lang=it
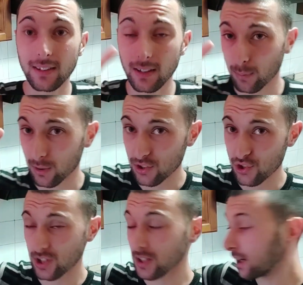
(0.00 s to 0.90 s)
delle
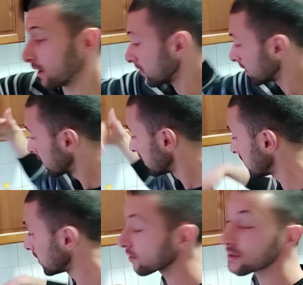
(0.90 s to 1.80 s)
bollicine
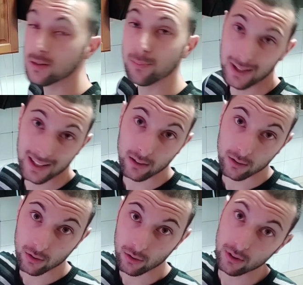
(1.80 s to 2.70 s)
io
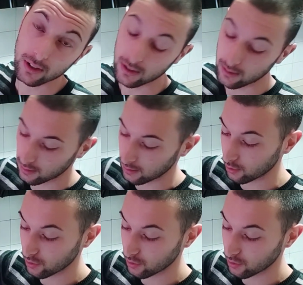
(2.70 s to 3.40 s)
spengo il, lo